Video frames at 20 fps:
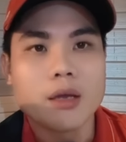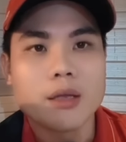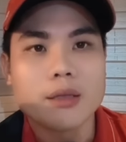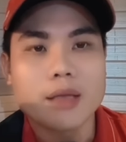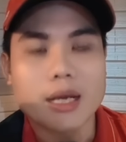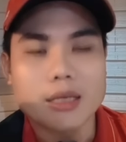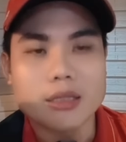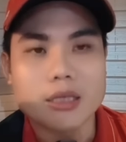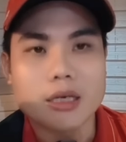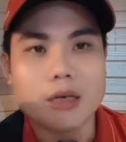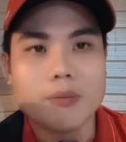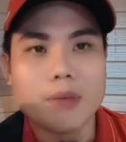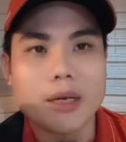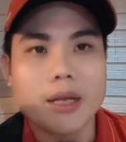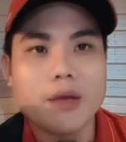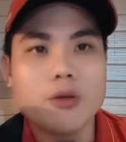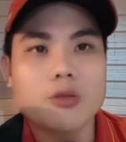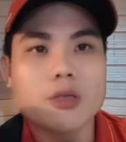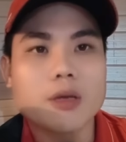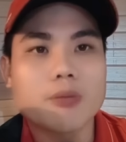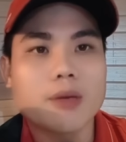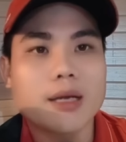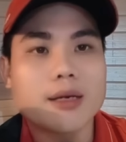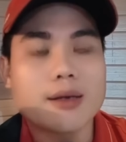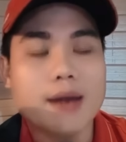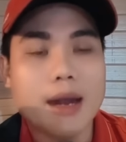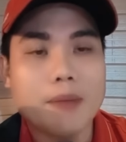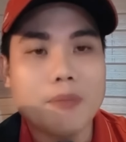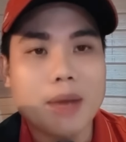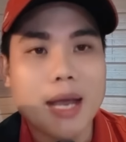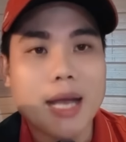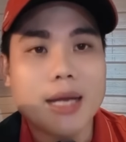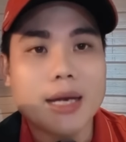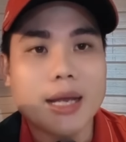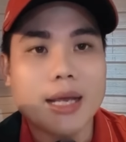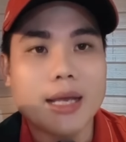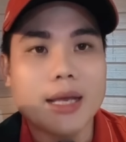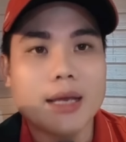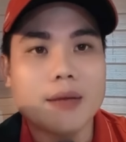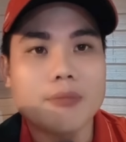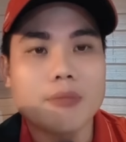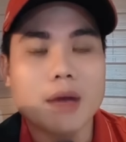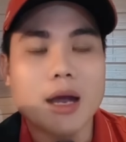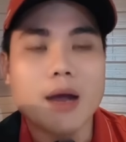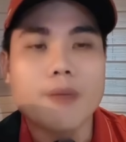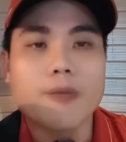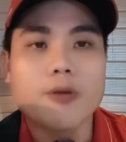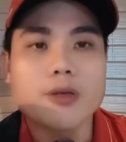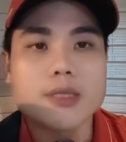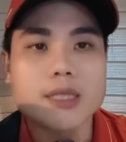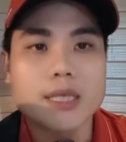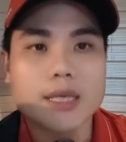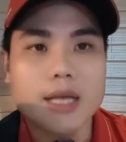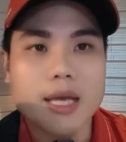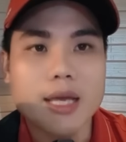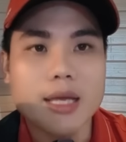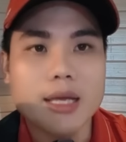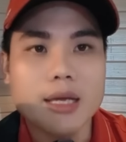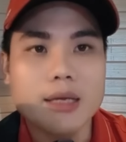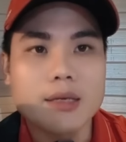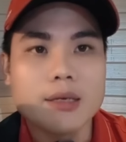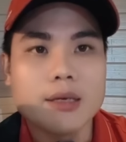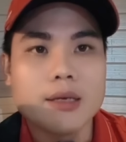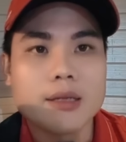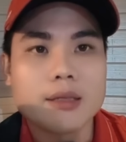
thật sự mà nếu trong cái drama này á, mà không có chị Ni á,